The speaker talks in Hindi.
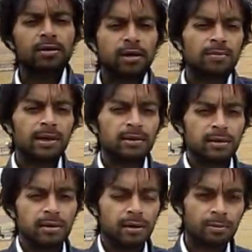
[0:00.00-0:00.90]
रिकमेंड
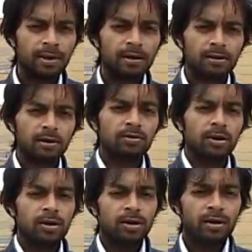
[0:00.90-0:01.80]
रिकमेंड करता
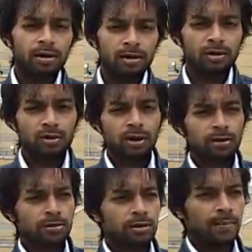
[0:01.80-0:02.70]
हूँ क्योंकि
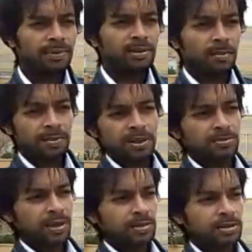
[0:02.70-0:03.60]
जापनीज़ कंपनीज़
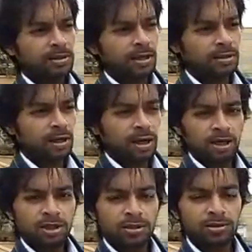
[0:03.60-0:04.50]
भी ये चीज़ जानती है कि
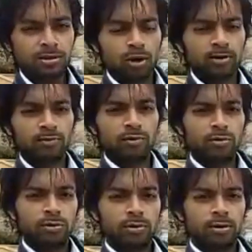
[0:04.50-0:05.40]
एशियंस जो हैं वो
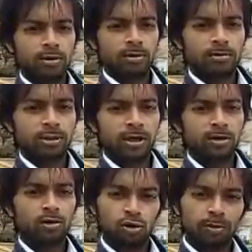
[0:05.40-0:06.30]
आ, चाहे
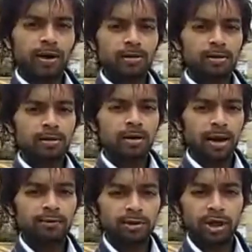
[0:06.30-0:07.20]
कोतबा
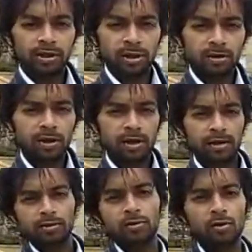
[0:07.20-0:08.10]
लैंग्वेज जानते हों
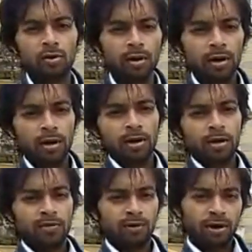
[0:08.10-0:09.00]
लेकिन उनको
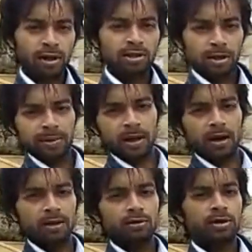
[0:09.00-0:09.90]
आ, वर्क कल्चर में
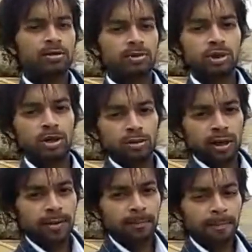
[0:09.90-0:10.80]
ढलना थोड़ा सा मुश्किल
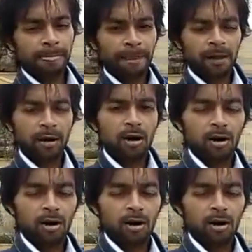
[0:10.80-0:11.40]
होता है